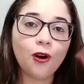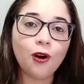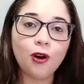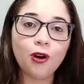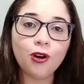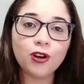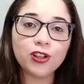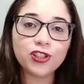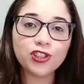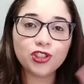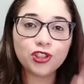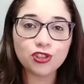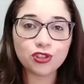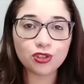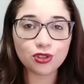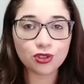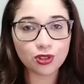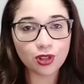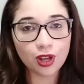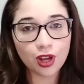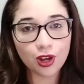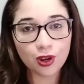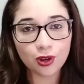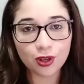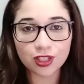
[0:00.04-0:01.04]
Oi, gente, eu
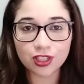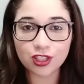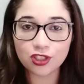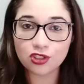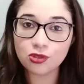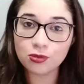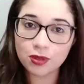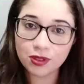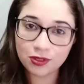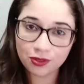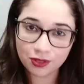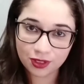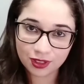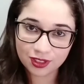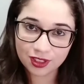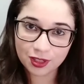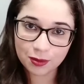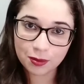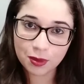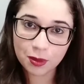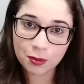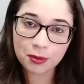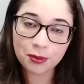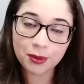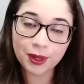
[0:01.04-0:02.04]
sou a Rô, sejam bem-vindos à
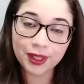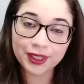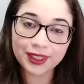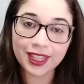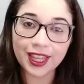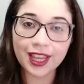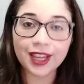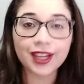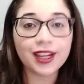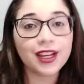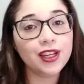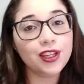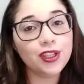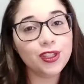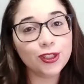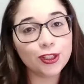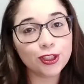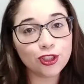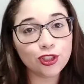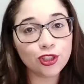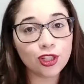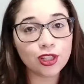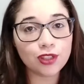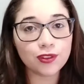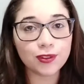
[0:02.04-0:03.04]
minha biblioteca e
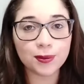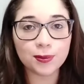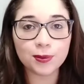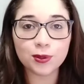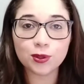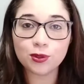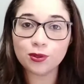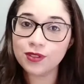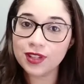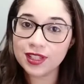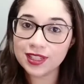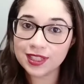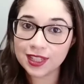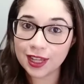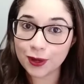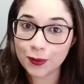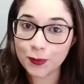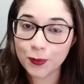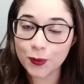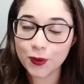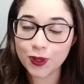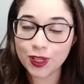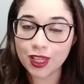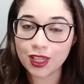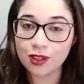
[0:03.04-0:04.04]
hoje nós vamos conversar um
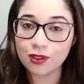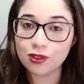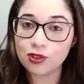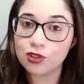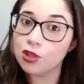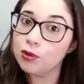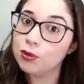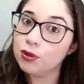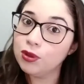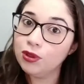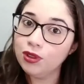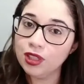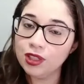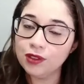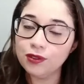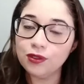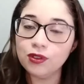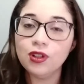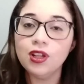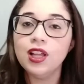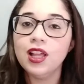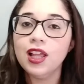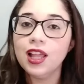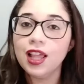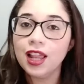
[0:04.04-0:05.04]
pouquinho sobre o livro
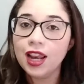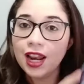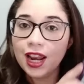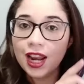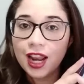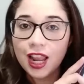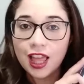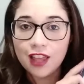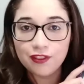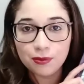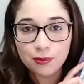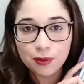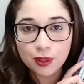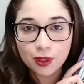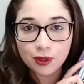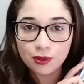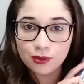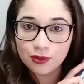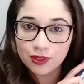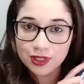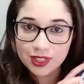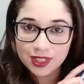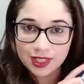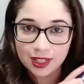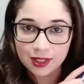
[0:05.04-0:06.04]
Leve-me
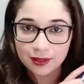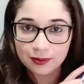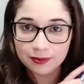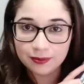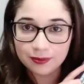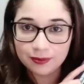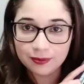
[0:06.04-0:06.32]
com Você.